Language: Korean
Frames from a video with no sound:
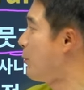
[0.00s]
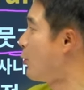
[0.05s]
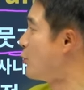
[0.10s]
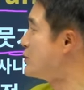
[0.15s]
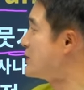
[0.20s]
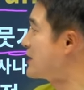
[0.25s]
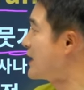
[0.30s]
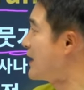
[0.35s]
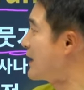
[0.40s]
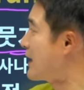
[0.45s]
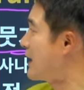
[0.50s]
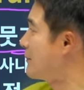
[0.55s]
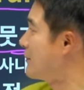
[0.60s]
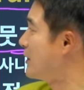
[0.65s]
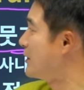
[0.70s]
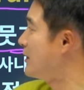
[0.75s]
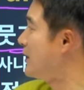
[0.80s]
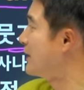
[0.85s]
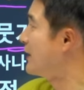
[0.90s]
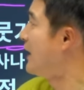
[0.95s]

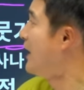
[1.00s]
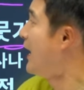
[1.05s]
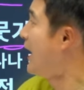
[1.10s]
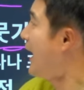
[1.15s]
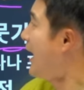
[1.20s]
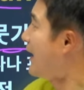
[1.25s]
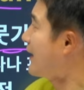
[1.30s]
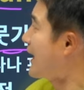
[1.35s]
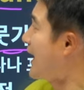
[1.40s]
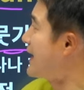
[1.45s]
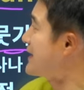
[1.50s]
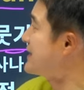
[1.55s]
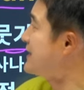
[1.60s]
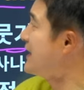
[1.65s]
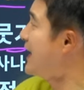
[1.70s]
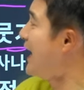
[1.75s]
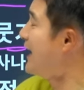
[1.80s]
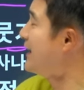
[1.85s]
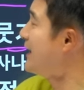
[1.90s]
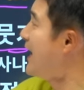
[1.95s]
본사라면은 아, 가지
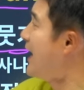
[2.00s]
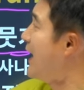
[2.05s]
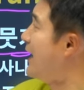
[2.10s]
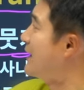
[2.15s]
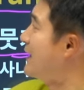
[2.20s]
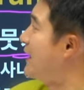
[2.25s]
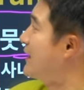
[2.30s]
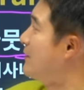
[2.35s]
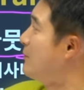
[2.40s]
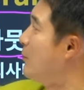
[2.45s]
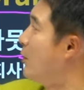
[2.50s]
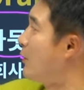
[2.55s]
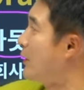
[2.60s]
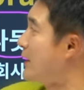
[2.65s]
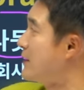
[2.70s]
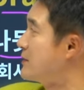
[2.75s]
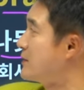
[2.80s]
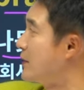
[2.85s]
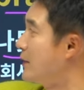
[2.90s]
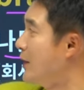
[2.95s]
하나하나는
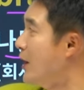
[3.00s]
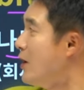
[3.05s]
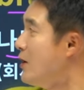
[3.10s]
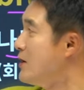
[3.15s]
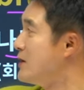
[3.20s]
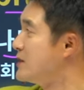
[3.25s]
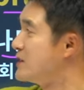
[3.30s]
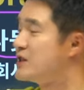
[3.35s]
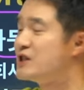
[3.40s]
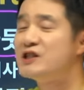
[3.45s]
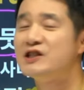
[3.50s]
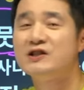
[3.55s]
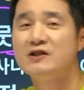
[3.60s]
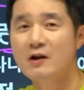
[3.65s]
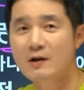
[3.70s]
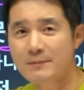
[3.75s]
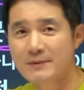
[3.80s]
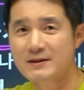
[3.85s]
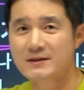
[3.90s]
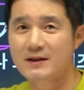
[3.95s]
뭐겠어요?
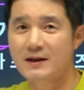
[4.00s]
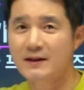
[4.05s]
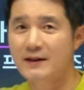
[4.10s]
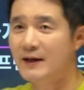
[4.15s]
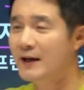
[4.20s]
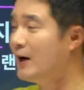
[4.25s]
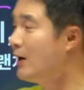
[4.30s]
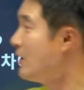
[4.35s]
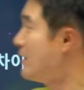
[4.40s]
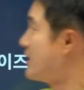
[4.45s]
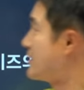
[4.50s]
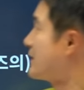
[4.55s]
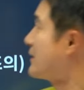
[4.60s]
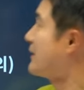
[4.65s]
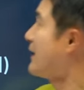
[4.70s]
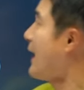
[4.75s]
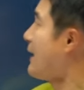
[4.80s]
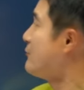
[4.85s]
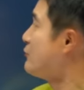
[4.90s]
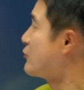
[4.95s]
지점이잖아요. 그래서
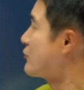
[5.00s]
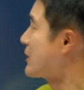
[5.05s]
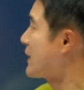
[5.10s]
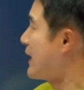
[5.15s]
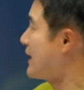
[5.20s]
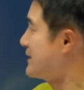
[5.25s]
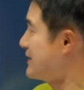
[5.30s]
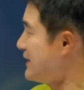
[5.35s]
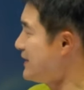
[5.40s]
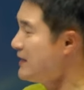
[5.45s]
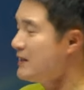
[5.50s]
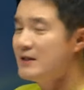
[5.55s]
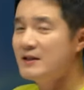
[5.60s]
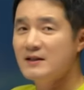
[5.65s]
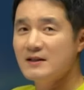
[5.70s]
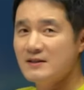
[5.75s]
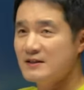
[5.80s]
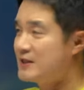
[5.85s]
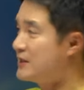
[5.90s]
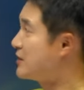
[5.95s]
나뭇가지,
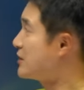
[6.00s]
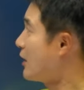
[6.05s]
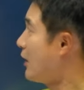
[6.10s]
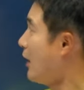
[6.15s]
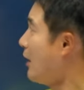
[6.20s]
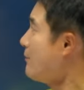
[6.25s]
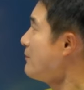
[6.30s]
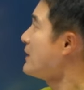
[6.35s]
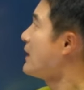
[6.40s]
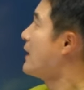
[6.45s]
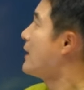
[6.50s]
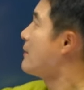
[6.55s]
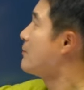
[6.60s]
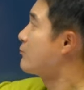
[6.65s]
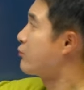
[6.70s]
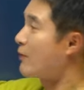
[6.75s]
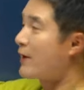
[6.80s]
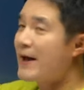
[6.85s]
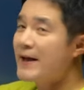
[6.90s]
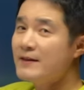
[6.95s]
지점,
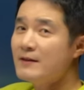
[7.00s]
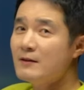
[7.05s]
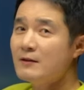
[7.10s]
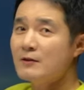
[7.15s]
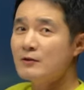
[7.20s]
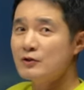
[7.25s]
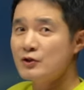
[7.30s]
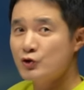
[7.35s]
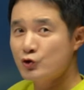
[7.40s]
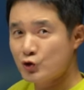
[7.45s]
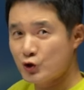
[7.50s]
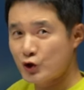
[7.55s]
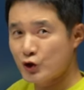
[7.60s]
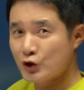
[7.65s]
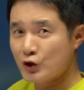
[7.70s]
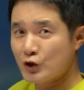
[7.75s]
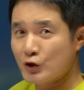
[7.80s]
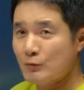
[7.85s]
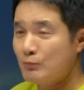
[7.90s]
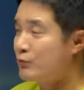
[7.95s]

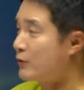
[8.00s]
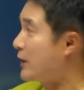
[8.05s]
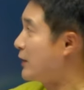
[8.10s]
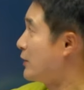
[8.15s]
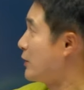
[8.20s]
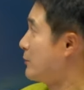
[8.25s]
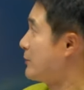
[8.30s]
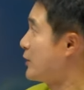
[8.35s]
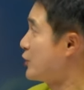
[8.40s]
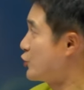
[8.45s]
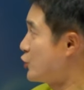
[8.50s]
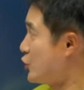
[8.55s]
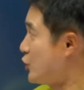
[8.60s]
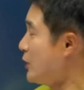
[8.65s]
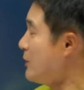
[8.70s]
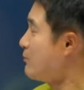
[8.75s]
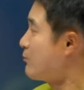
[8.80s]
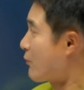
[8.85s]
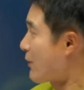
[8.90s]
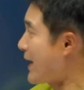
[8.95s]
브랜치, 브랜 넣으면
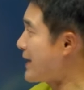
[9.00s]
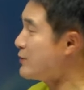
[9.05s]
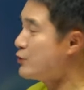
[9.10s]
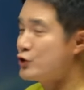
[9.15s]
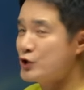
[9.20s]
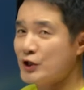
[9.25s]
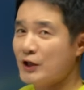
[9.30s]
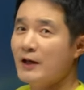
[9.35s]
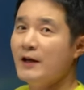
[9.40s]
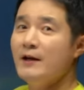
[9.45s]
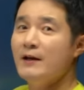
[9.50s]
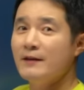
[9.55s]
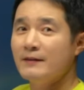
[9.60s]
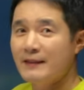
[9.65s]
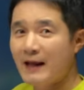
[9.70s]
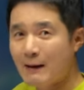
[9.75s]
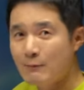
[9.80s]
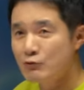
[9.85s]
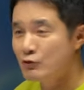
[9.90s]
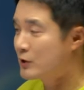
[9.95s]
치, 브랜치,
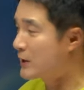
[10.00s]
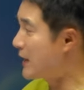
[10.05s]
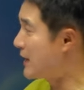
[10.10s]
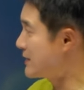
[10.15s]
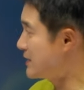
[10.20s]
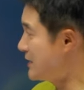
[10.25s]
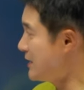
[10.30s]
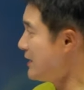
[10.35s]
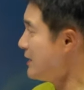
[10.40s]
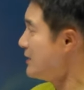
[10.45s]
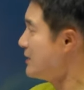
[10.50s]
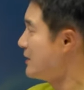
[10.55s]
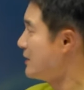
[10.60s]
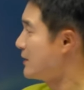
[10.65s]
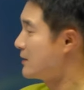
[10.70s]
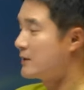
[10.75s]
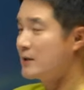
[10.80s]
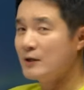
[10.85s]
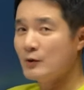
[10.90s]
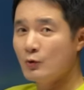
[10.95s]
나뭇가지,
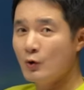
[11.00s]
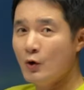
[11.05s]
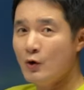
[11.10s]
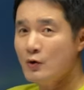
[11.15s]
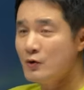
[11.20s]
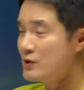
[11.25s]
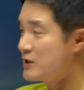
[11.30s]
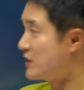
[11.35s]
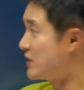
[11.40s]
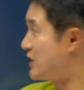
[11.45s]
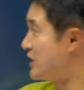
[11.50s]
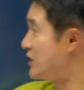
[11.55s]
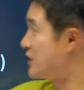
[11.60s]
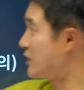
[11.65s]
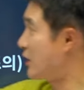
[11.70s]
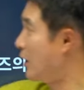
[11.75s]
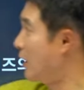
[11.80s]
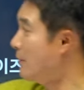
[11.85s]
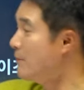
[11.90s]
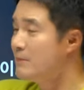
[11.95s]
그리고
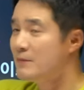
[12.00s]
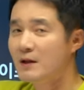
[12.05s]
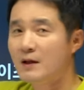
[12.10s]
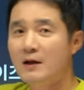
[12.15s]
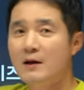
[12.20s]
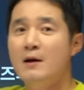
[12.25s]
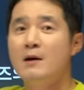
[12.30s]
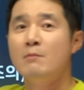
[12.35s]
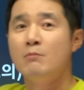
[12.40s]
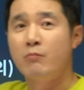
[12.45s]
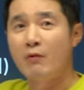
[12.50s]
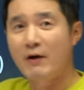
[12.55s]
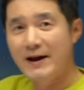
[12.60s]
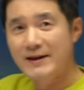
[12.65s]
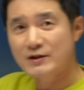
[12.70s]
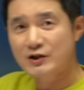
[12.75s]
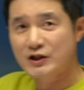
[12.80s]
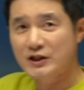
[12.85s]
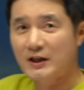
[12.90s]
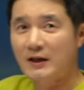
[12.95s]
지점,
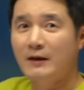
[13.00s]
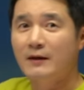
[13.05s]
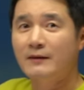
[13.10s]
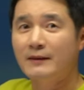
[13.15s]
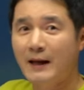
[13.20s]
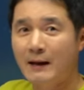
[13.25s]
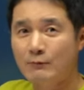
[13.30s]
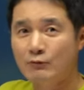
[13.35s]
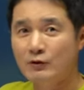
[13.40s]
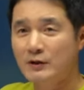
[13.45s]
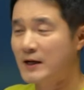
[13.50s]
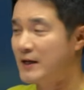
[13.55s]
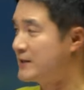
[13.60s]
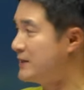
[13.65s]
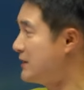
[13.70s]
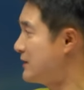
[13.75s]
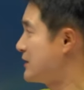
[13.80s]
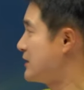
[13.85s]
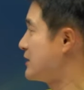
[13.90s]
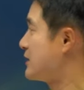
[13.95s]
브랜치,
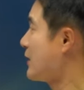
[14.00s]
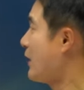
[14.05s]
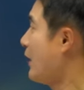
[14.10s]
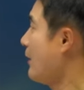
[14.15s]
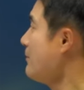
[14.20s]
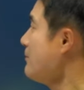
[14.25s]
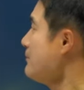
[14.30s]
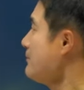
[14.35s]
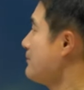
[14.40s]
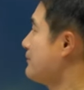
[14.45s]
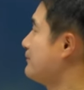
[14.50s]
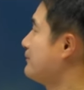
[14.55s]
나뭇가지, 지점.